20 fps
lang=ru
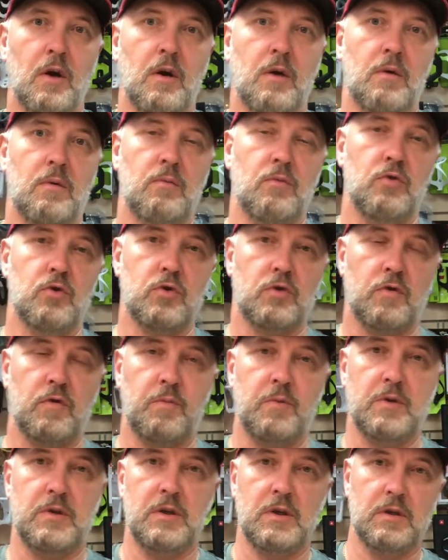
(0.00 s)
может
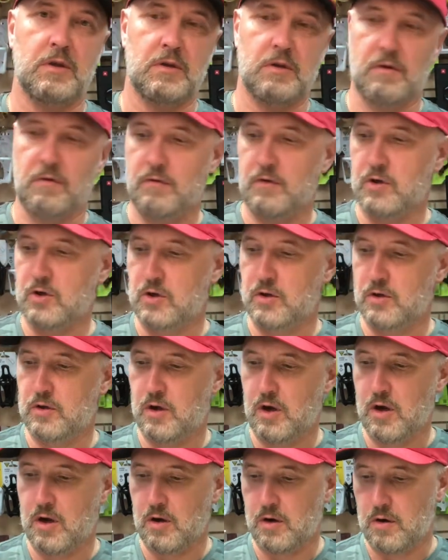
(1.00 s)
вписаться в ваш
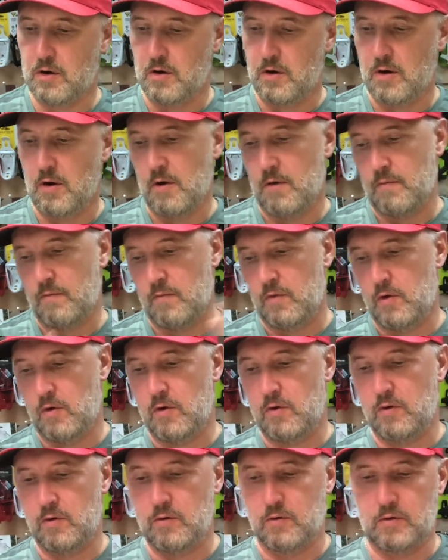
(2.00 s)
интерьер
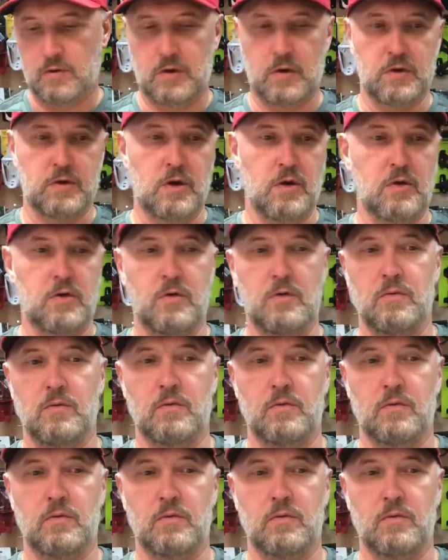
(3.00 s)
и создать